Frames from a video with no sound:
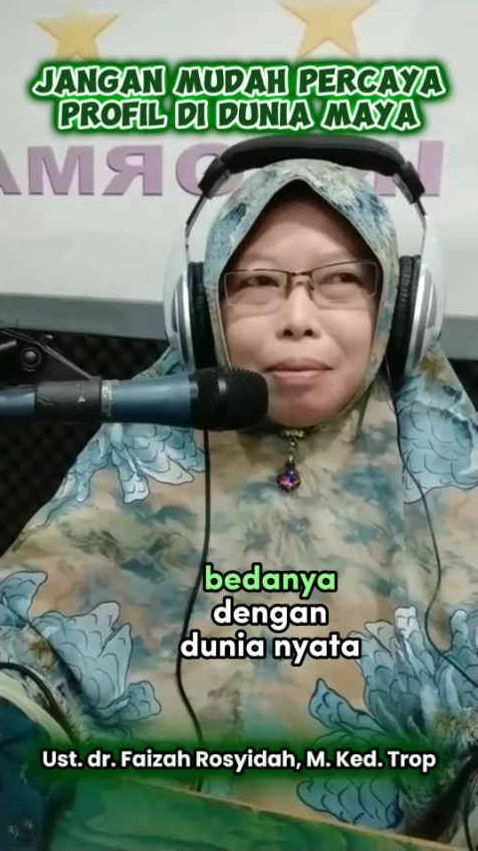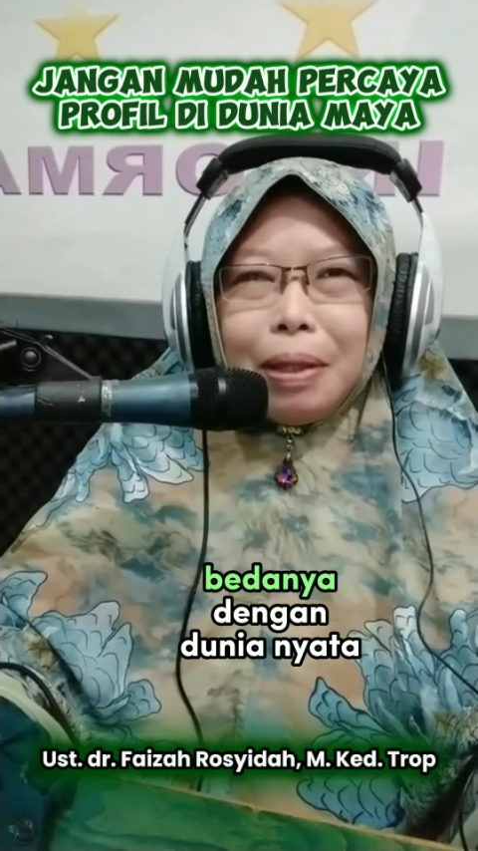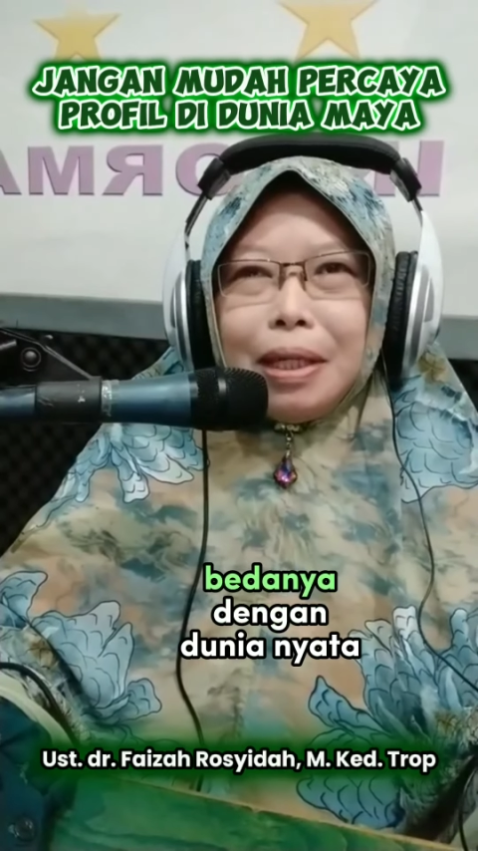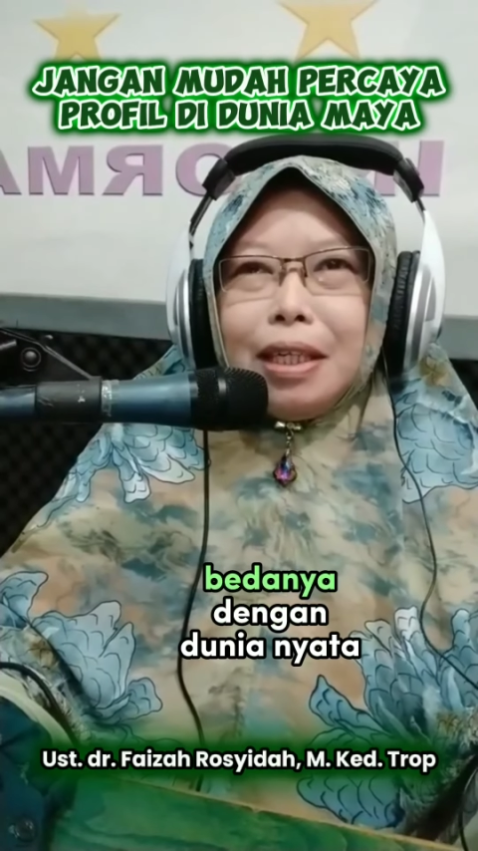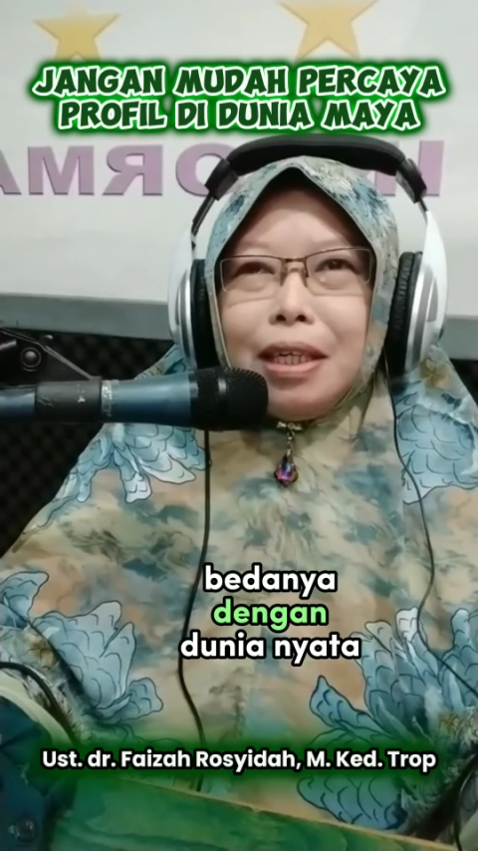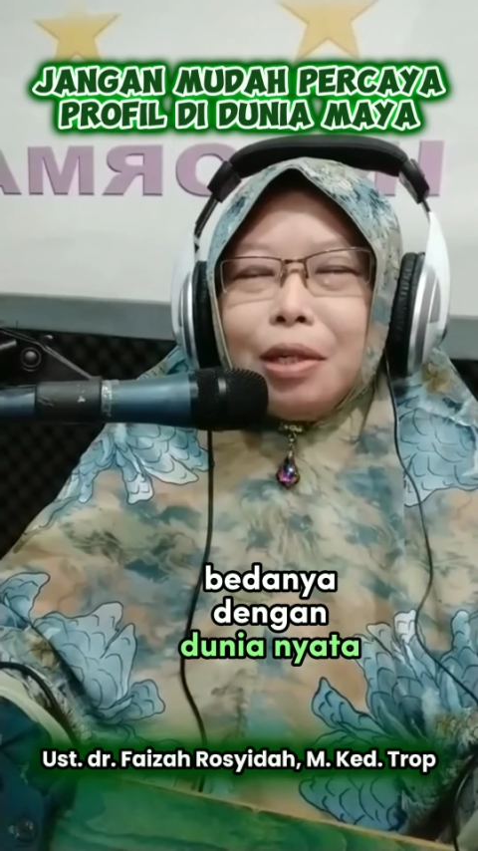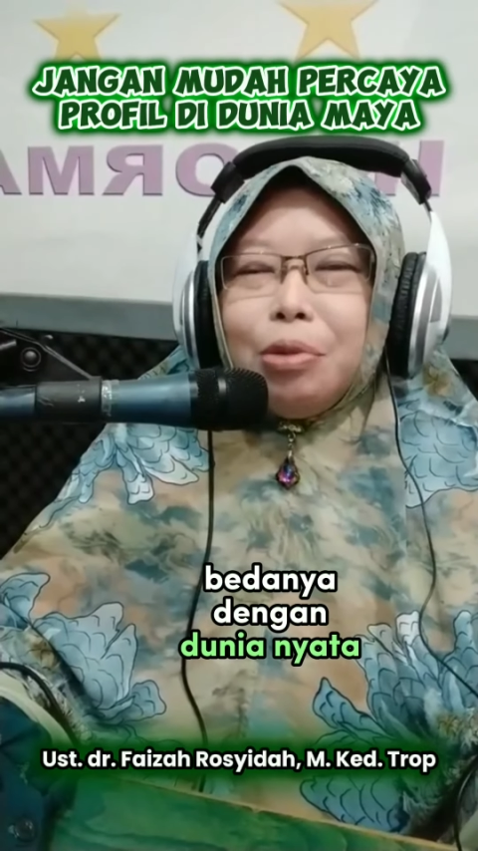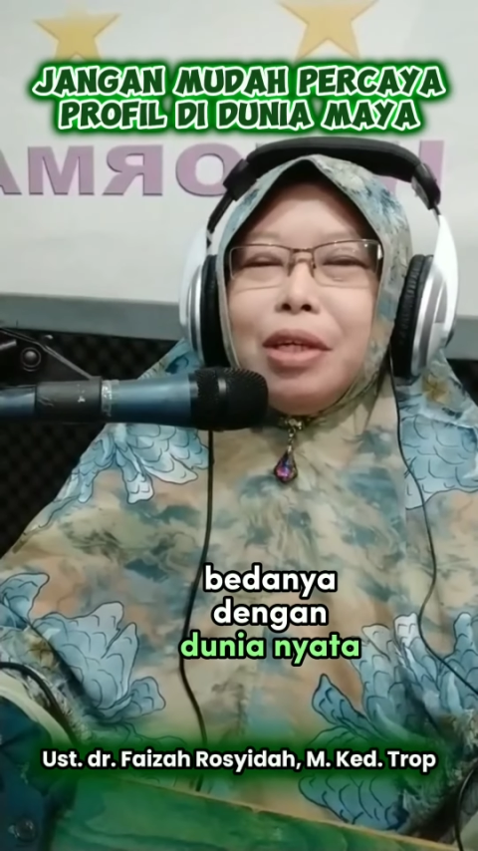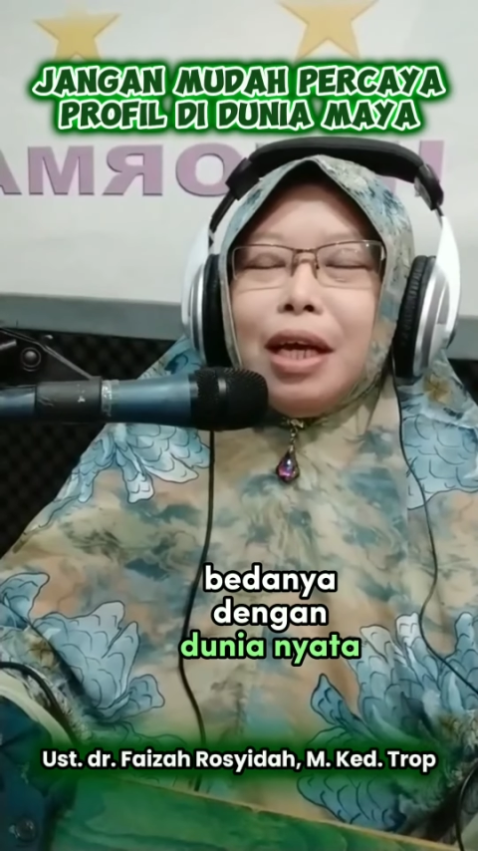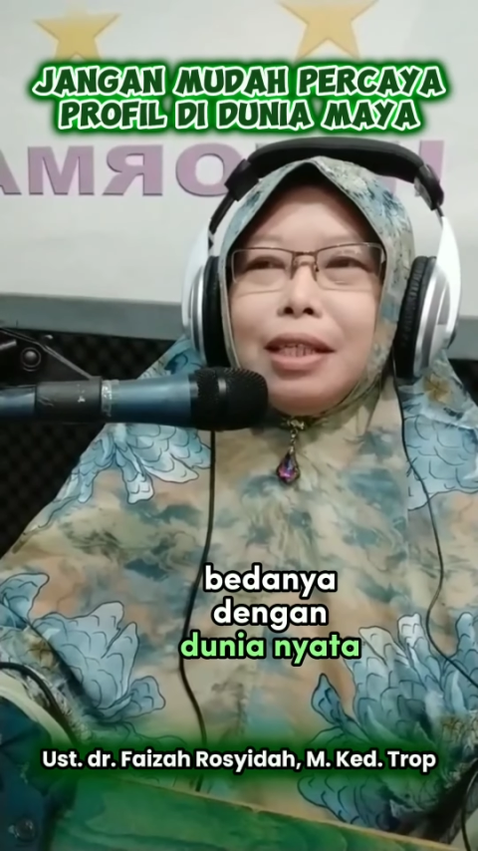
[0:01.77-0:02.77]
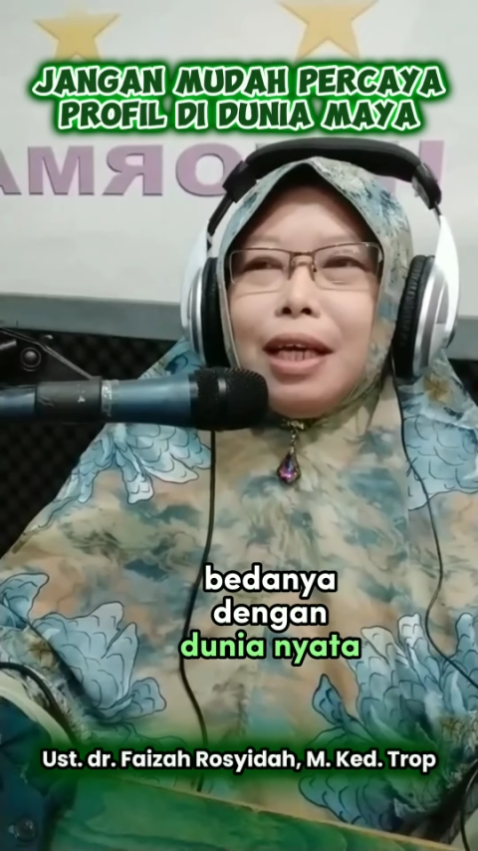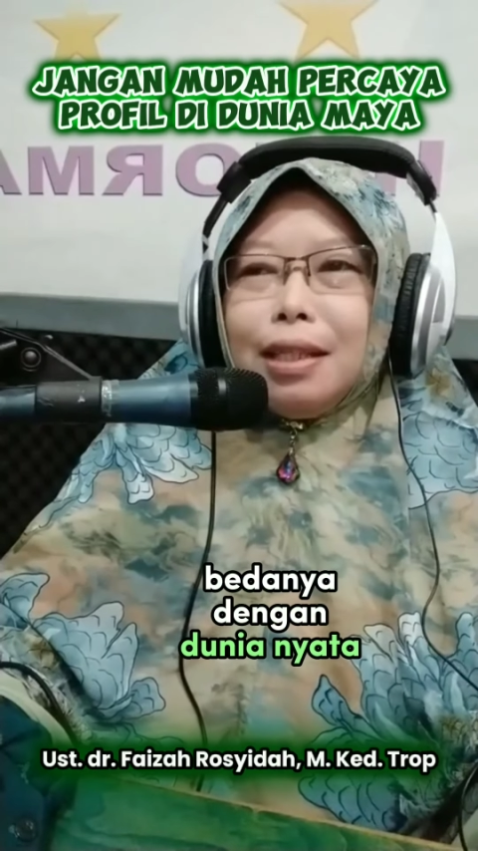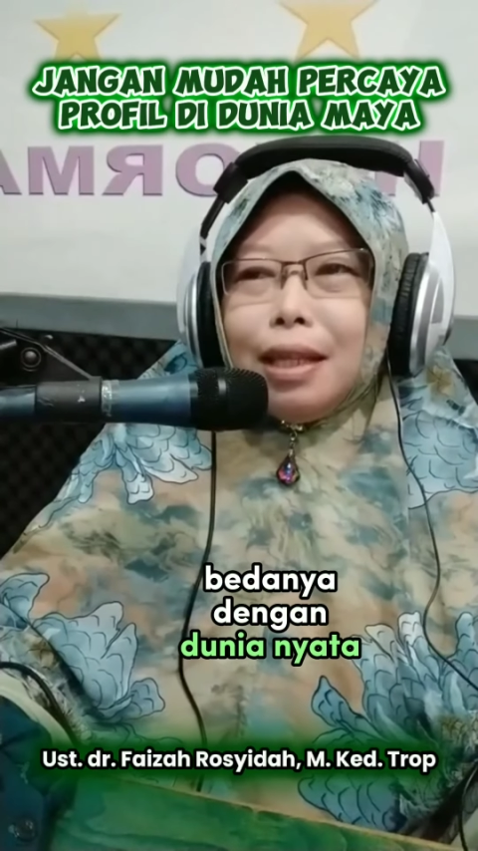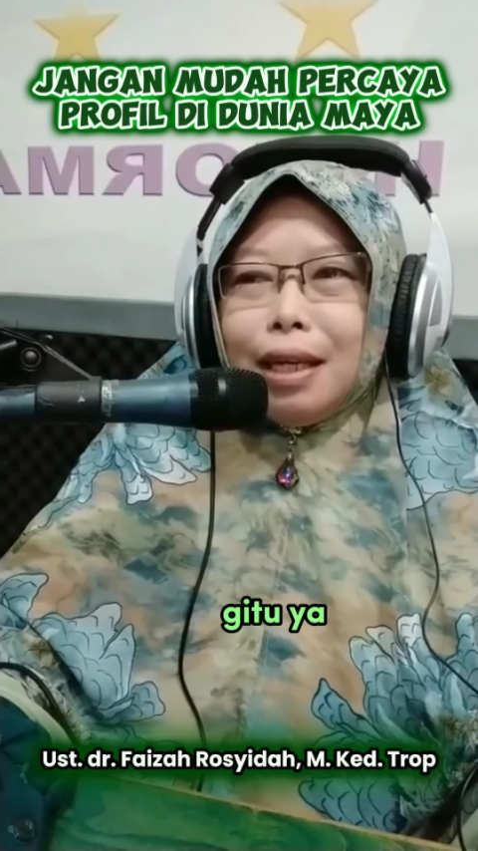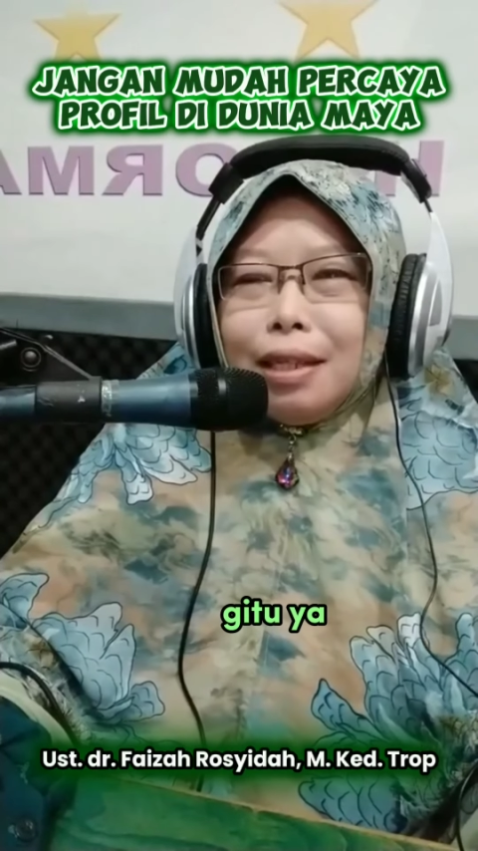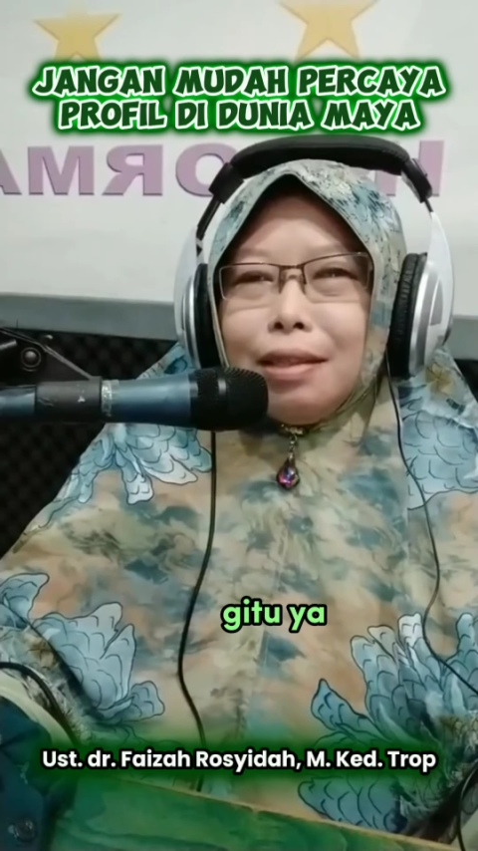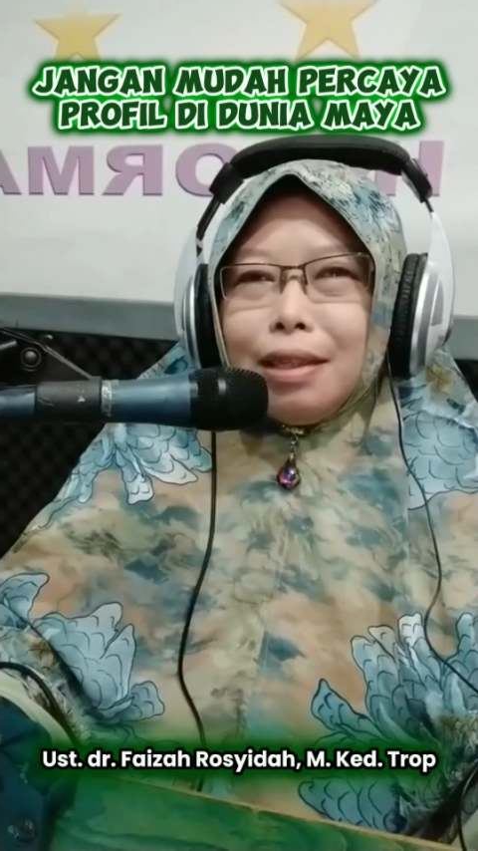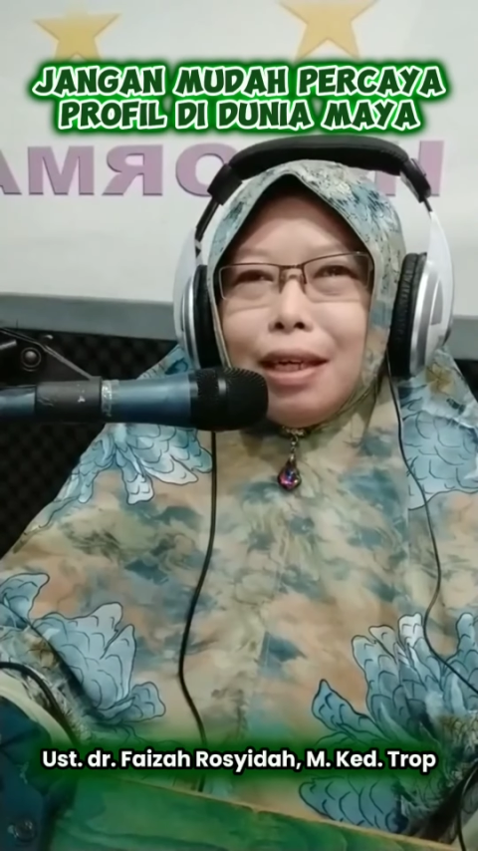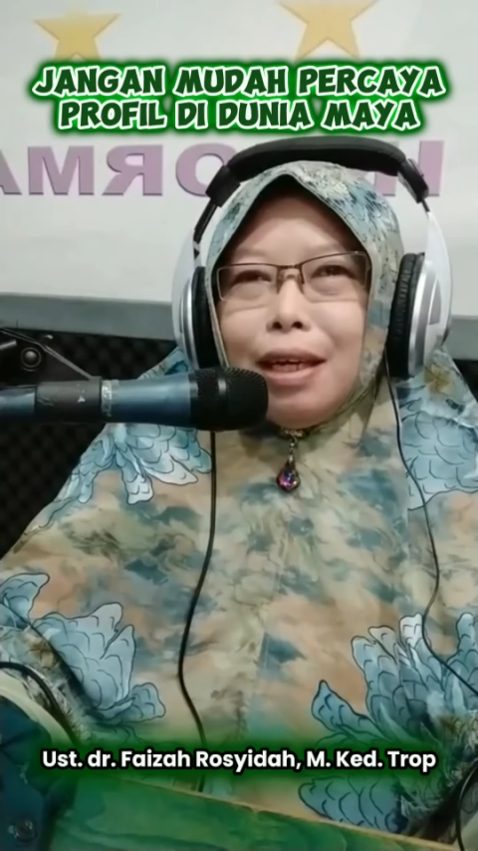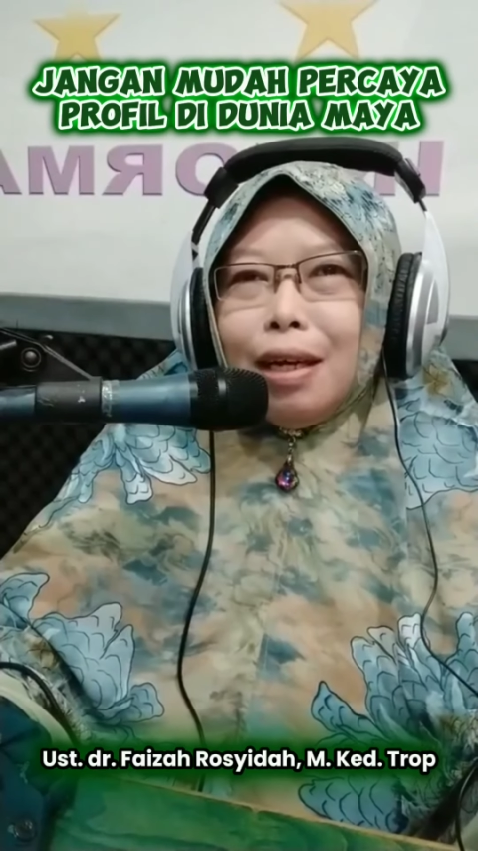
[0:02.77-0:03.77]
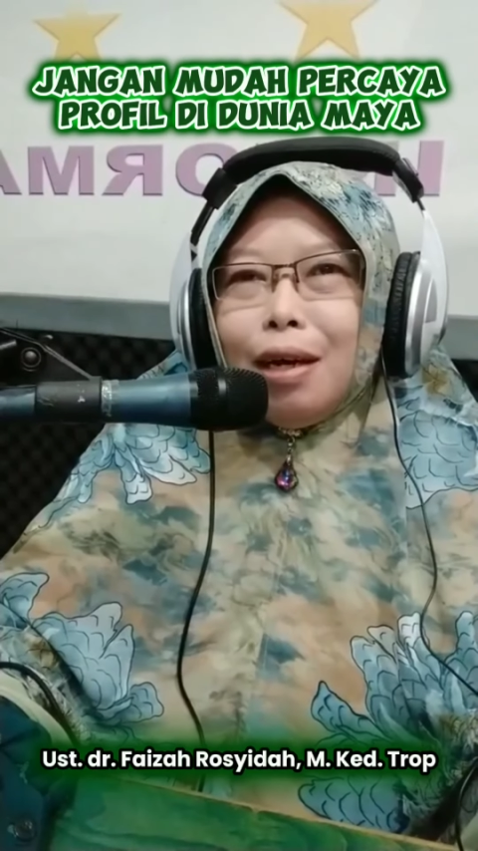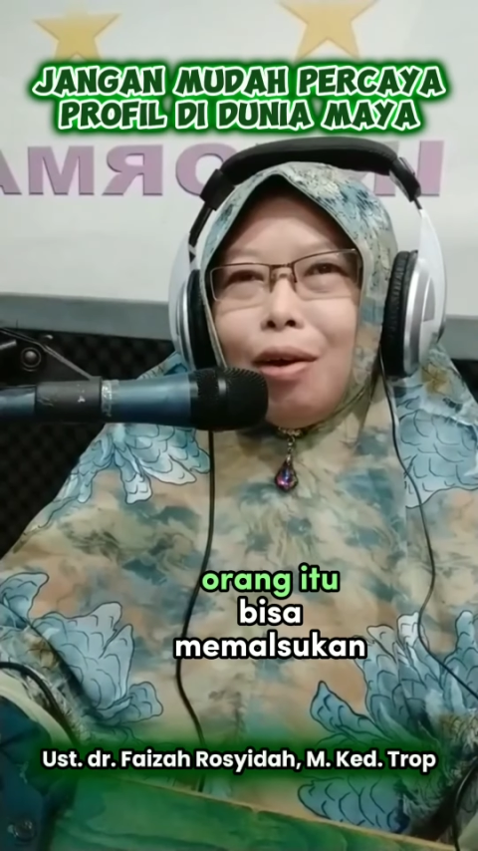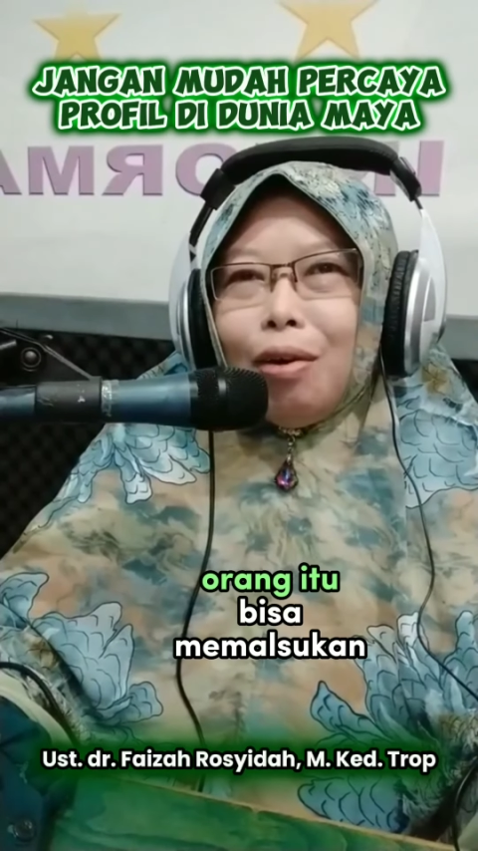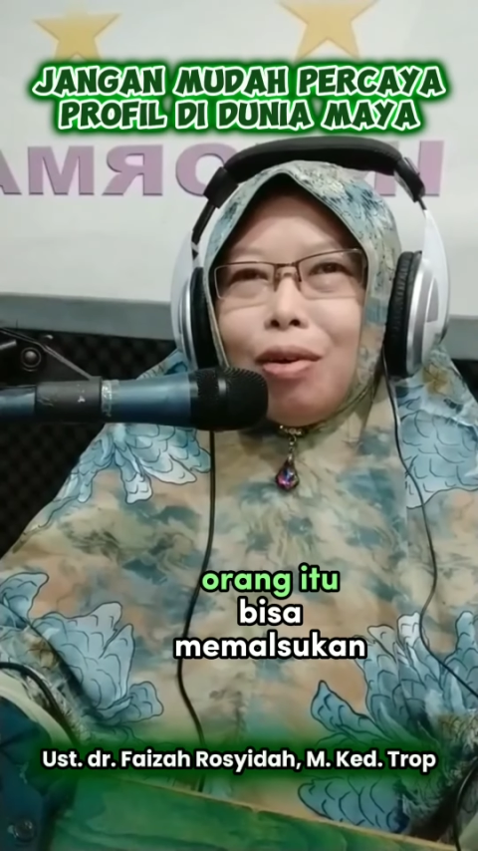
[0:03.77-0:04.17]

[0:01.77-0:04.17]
bedanya dengan dunia nyata gitu ya. Uh -huh.